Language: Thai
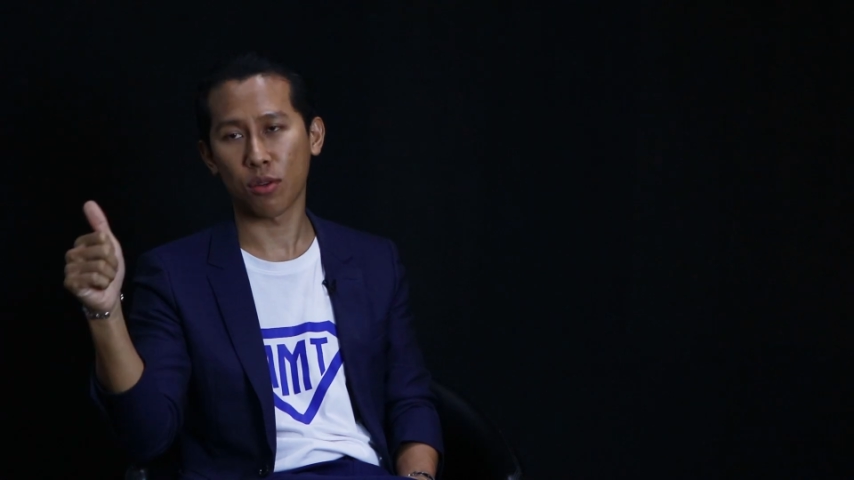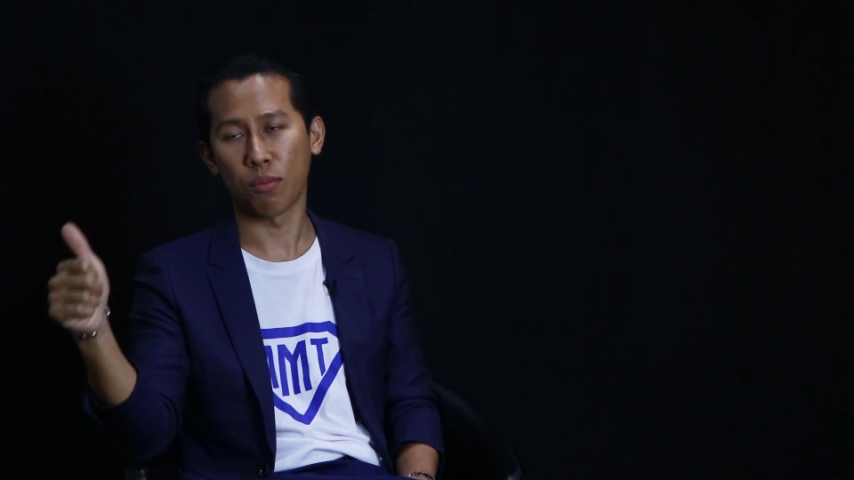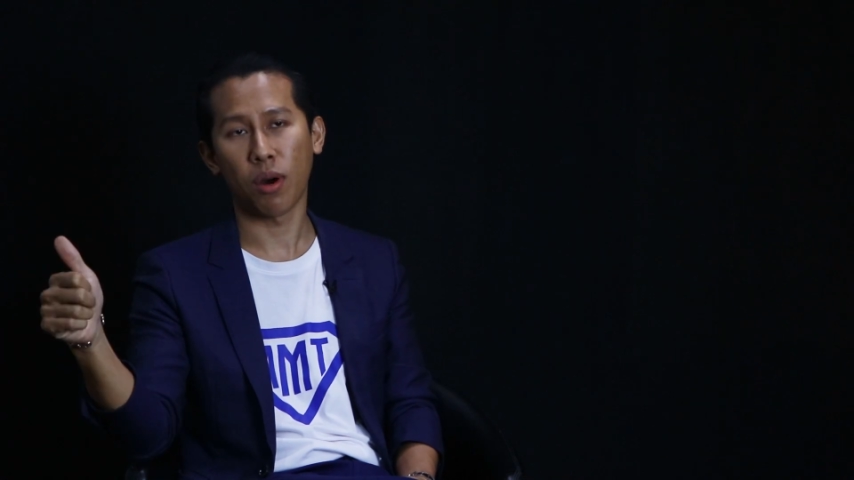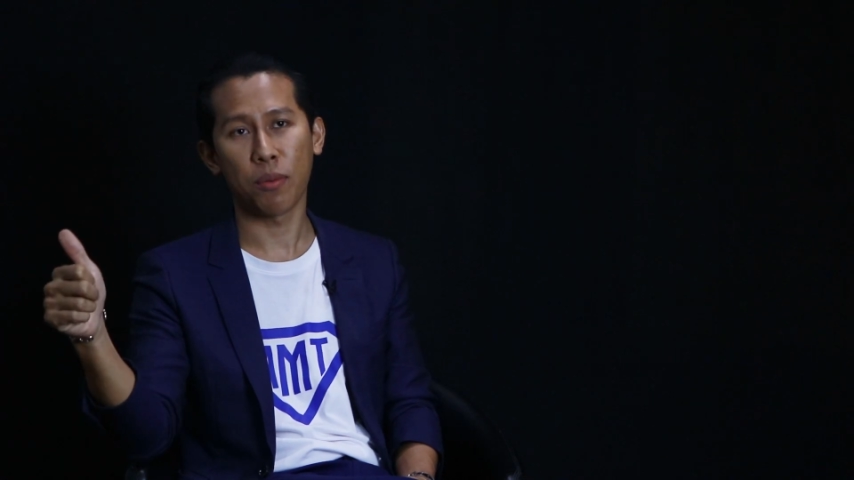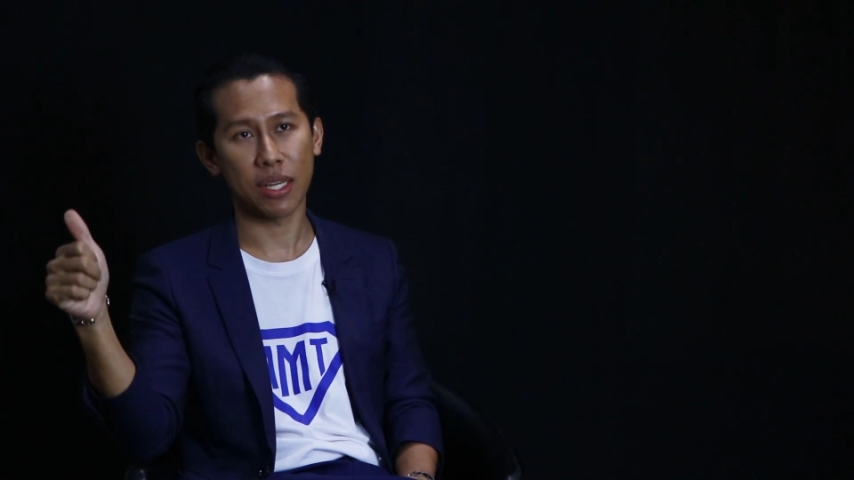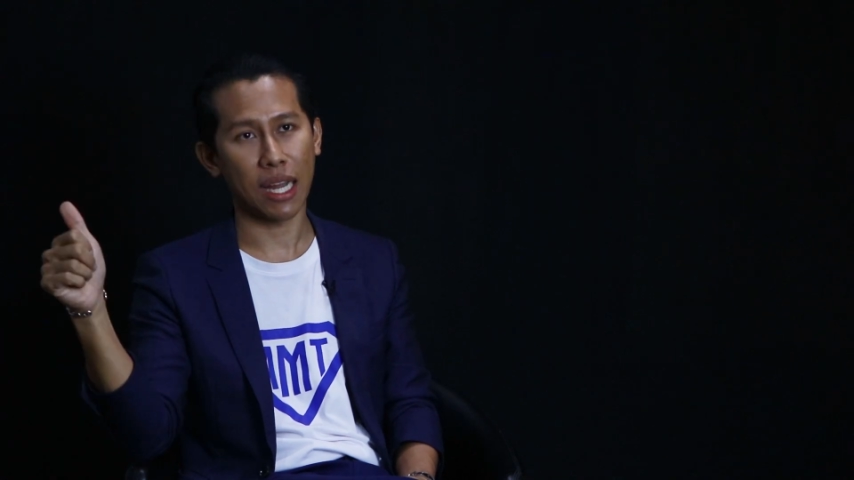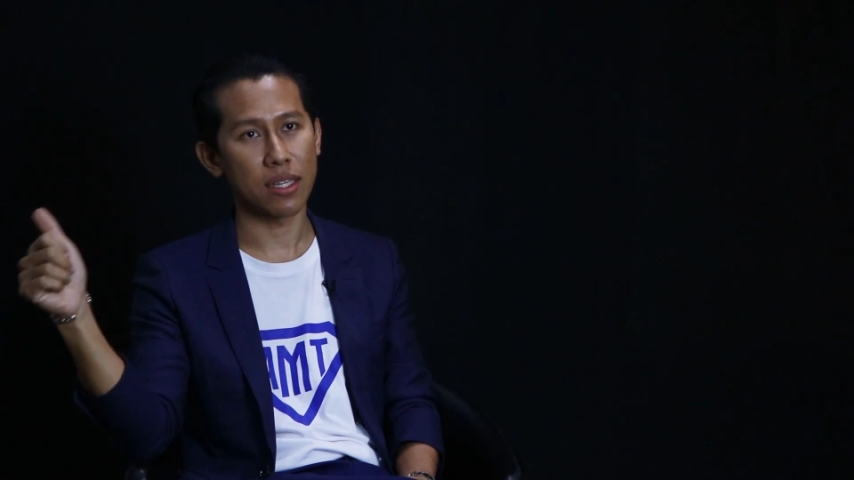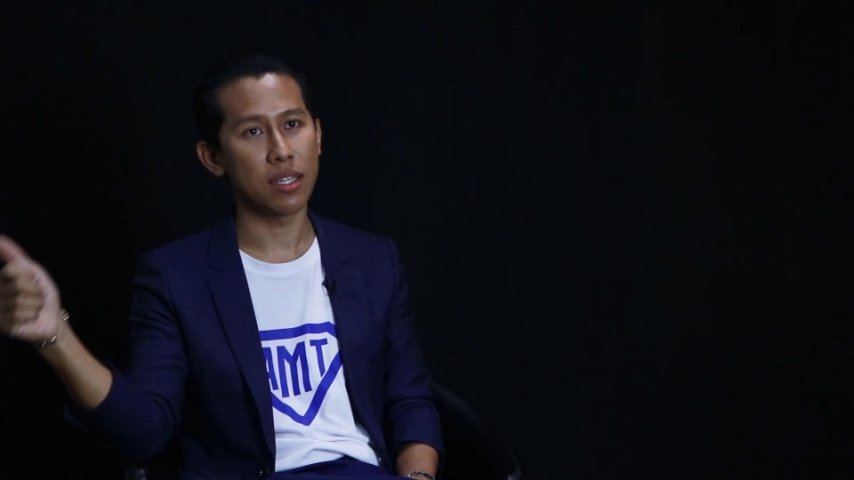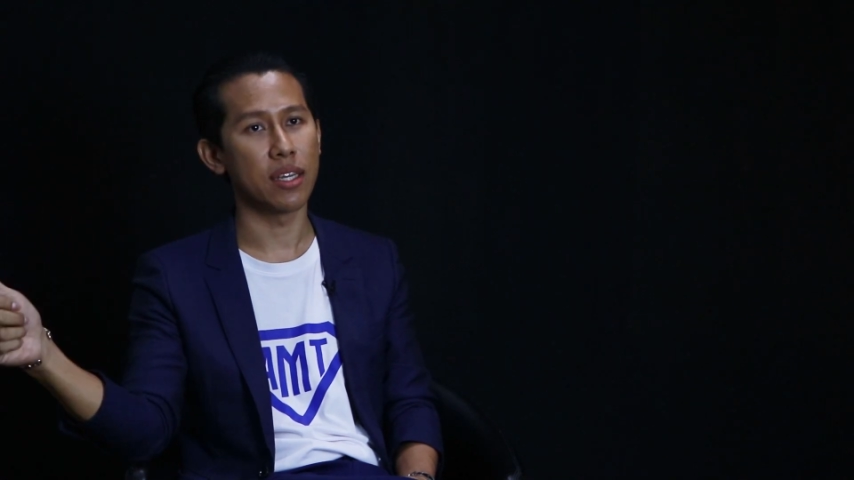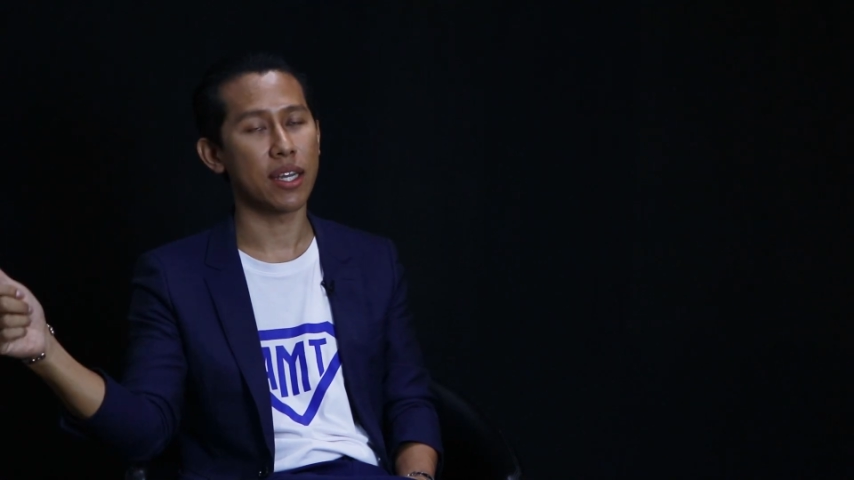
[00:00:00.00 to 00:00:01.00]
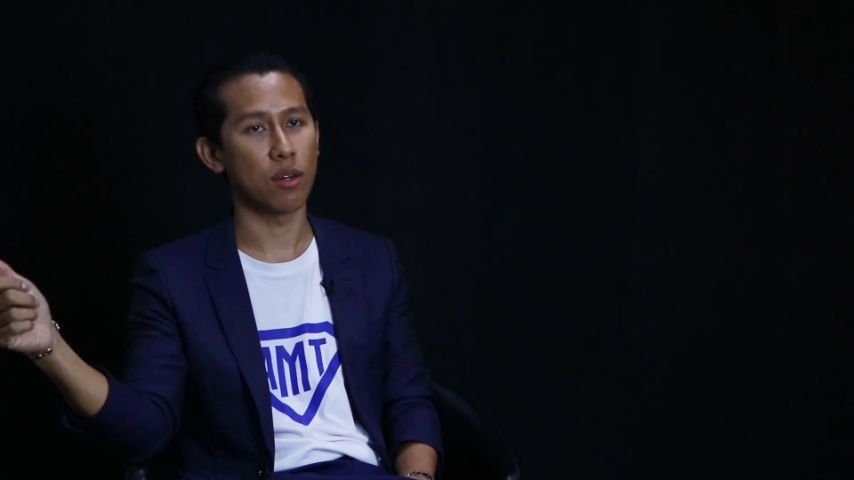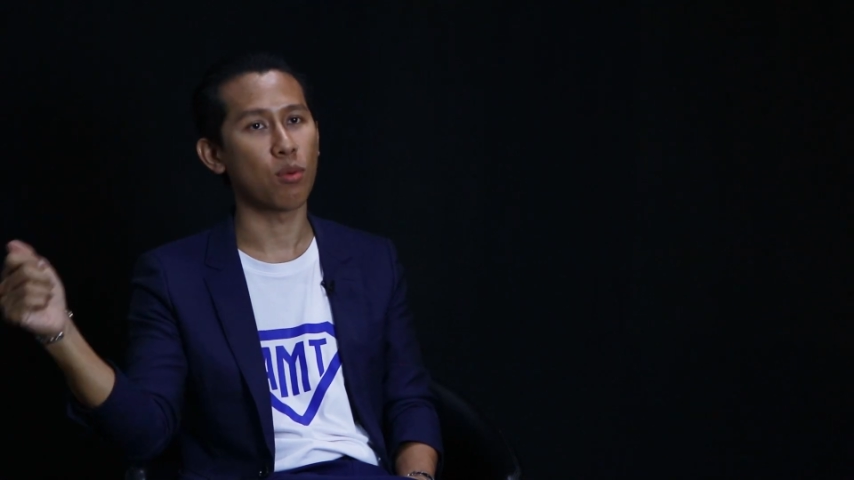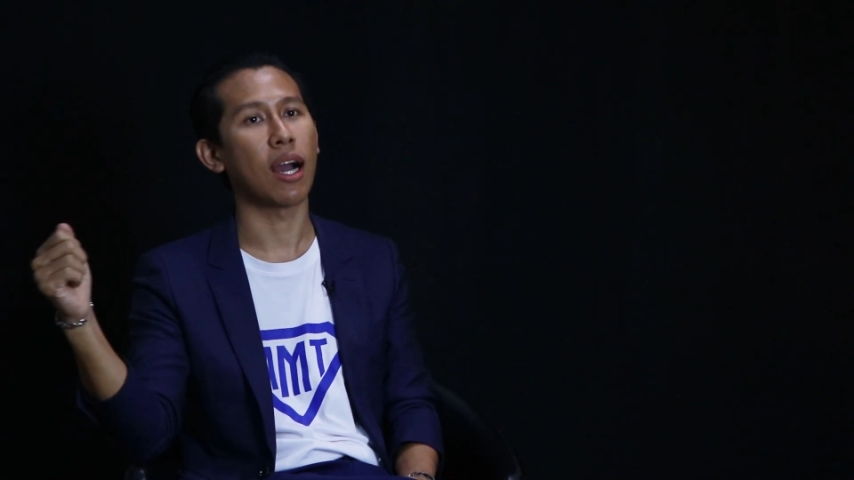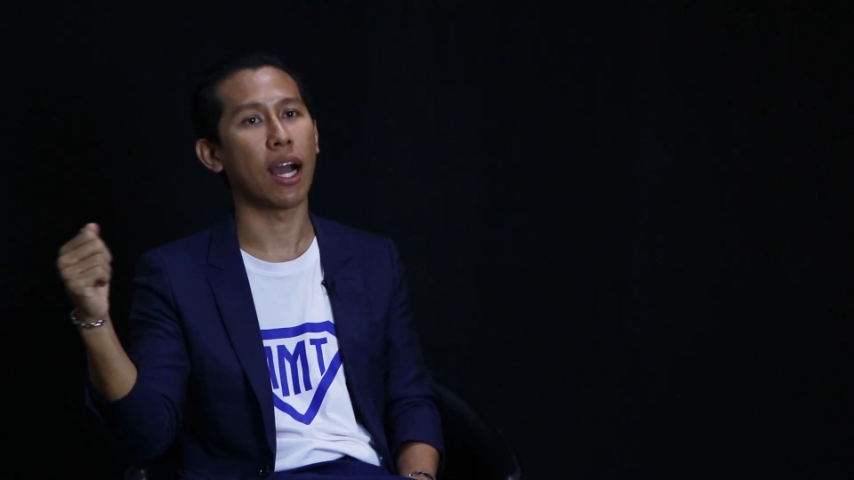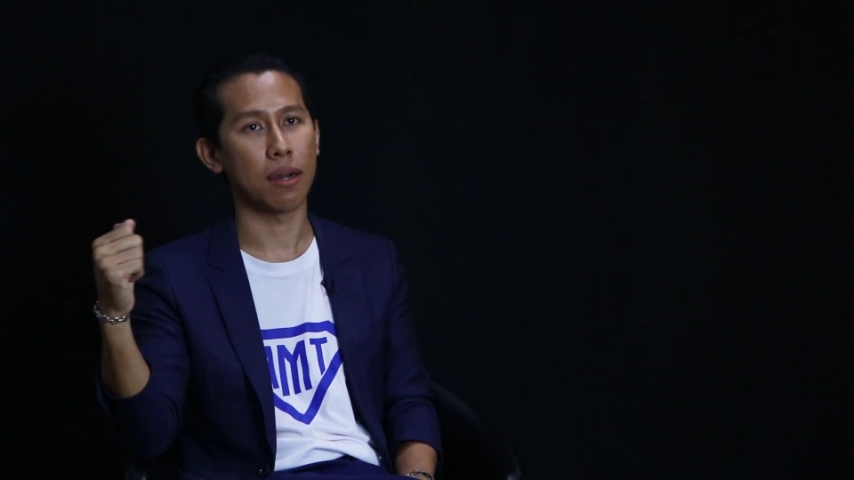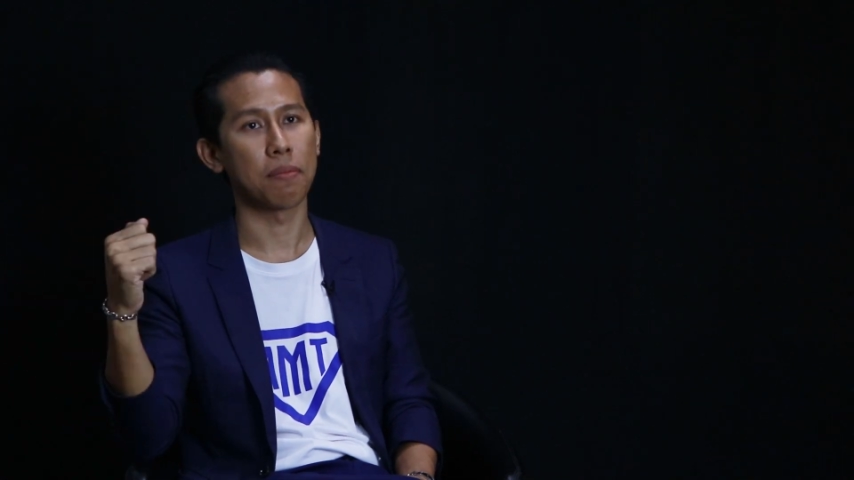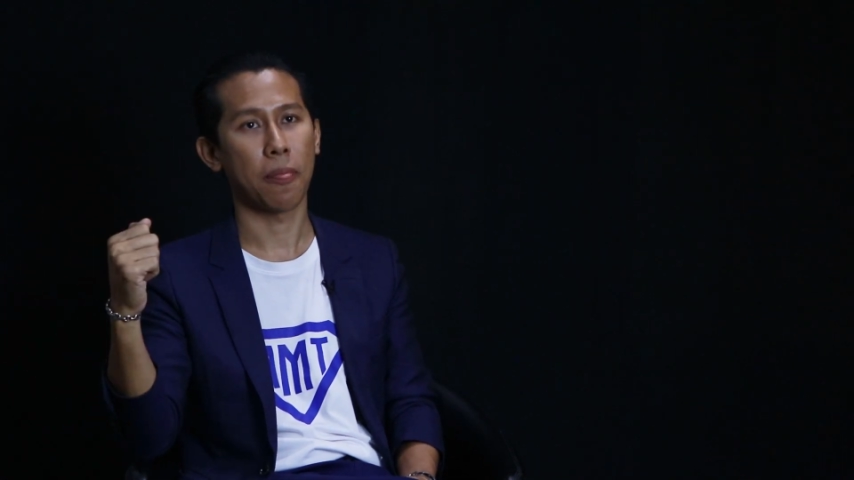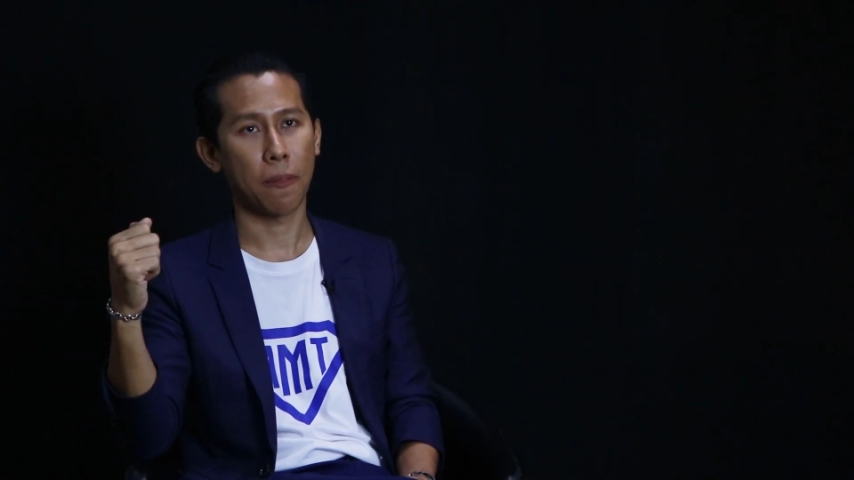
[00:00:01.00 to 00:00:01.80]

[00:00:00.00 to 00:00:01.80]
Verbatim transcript: ส่งมอบบริการที่ดีให้กับลูกค้าครับ